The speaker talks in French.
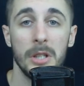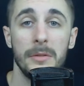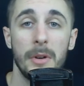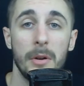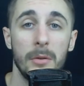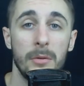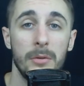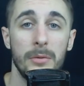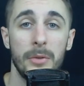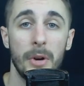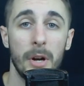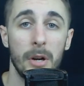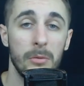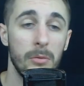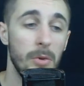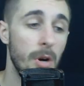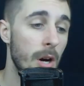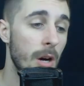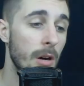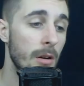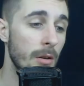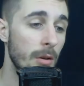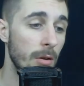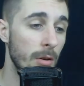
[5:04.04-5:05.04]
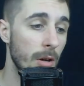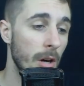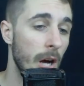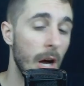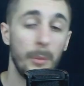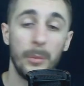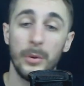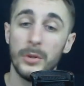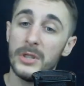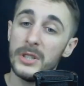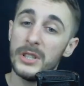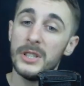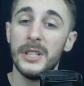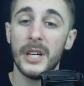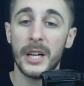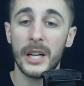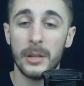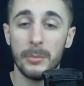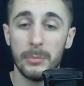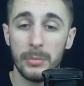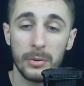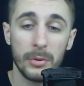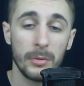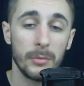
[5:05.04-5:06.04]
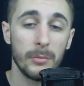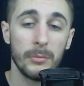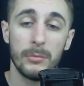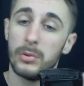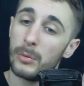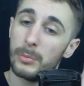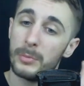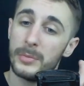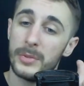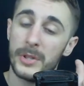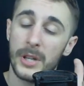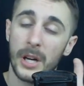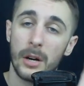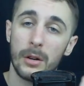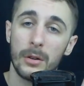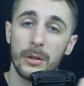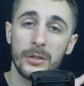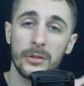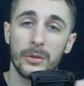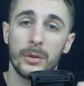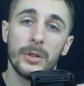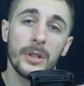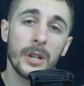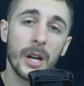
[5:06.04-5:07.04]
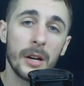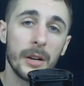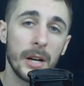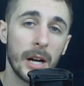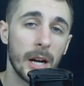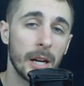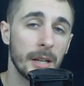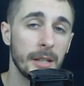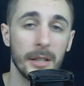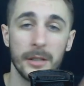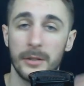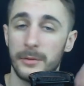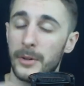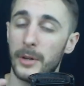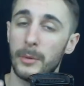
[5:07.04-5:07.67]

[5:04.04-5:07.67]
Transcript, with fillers: va vous falloir un petit grip pour bien tenir la raquette.